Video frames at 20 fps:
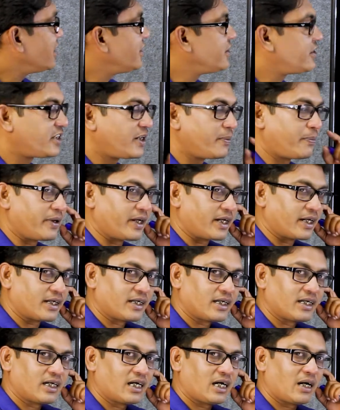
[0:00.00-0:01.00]
স্টিপিং
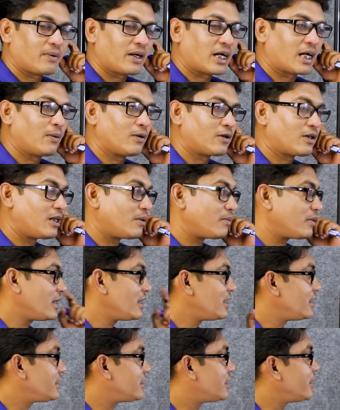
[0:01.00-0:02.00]
আমরা আগে বলছিলাম যে
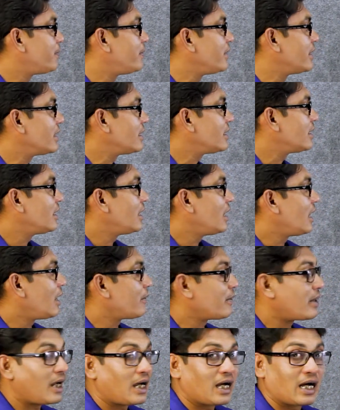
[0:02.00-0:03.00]
স্টিপিং
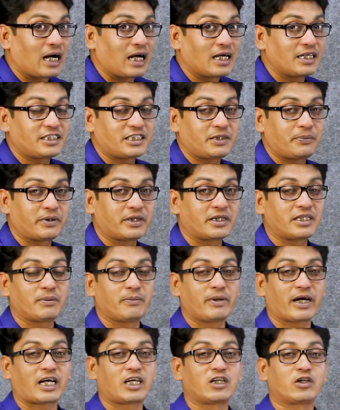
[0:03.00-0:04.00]
আমরা স্টিপিং যে
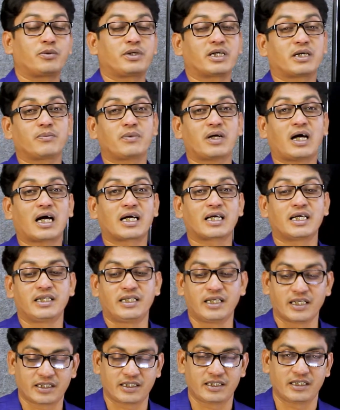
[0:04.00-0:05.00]
মেকানিজম এটাকে আমরা আগেই
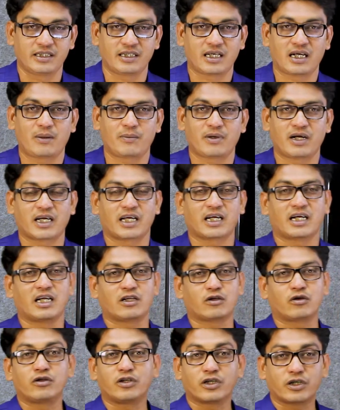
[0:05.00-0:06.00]
দেখছি যারা আমার আগে
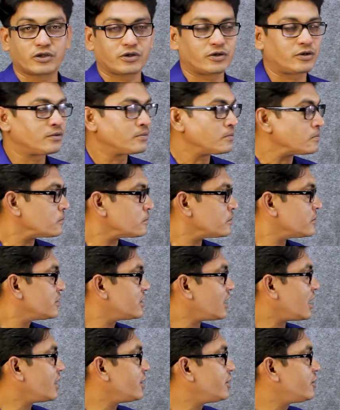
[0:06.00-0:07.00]
ক্লাসগুলো দেখেছো
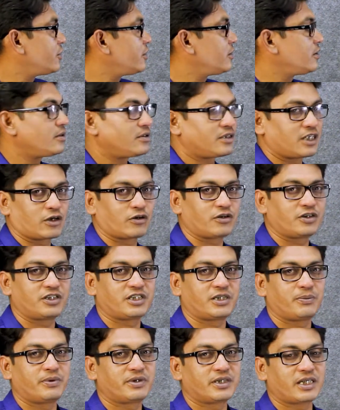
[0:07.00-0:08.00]
তারা নিশ্চয়ই জানো যে
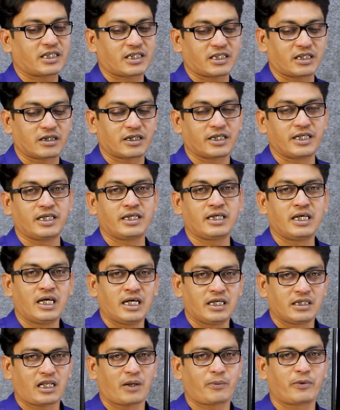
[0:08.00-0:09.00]
স্টিপিংটা টাইটেল কী
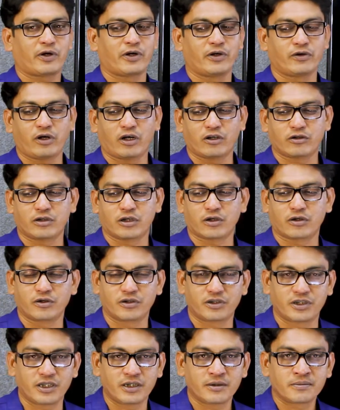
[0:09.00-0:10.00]
তারপরে এখানে একটু আলোচনা
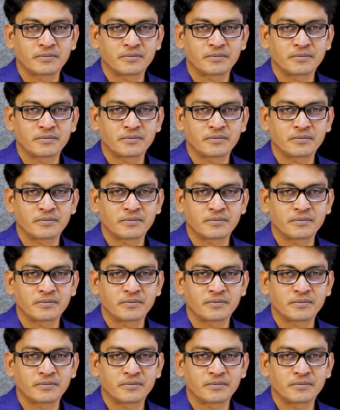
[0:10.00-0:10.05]
করছি